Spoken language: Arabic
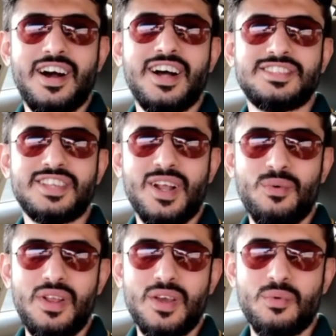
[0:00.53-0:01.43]

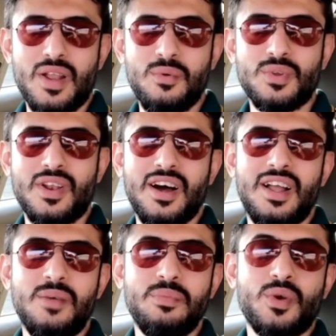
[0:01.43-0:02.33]
السلام عليكم ورحمة الله
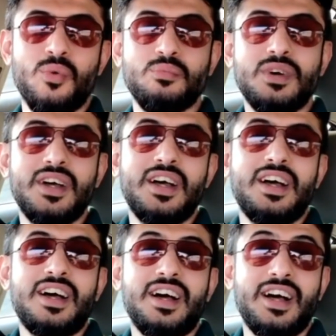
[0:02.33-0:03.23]
أهلا بكم
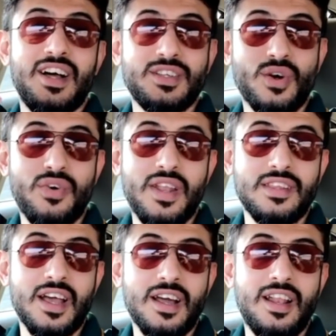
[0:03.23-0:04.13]
آه سوف
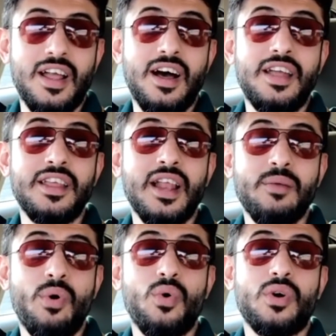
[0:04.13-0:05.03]
ننتقل الآن إلى
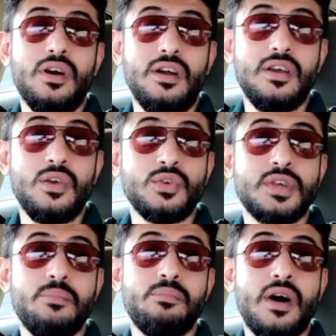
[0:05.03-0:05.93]
موقع
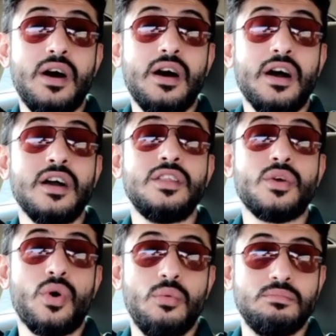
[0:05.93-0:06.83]
يسمى
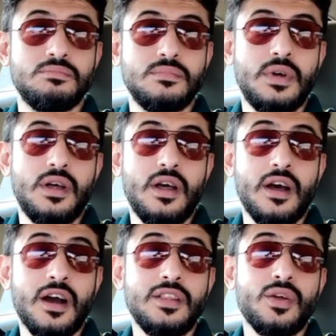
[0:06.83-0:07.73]
غدير خم
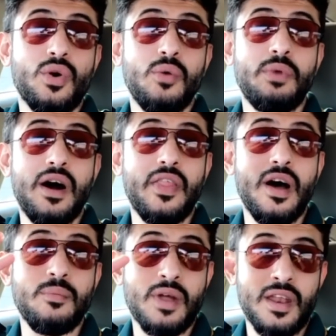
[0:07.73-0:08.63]
غدير خم
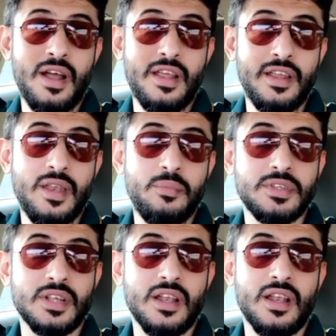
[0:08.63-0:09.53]
هذا مر عليه النبي
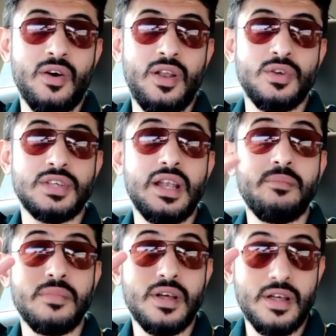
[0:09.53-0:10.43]
صلى الله عليه
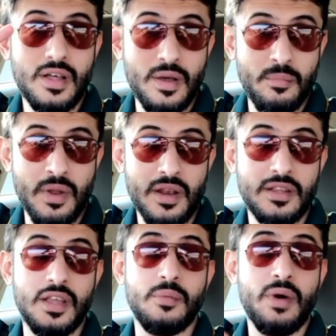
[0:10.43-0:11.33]
وسلم
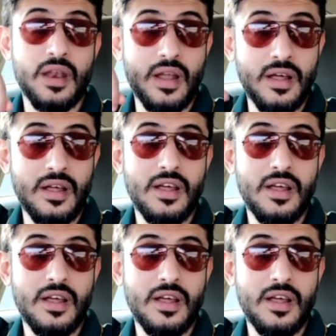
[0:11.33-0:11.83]
مرتين مرة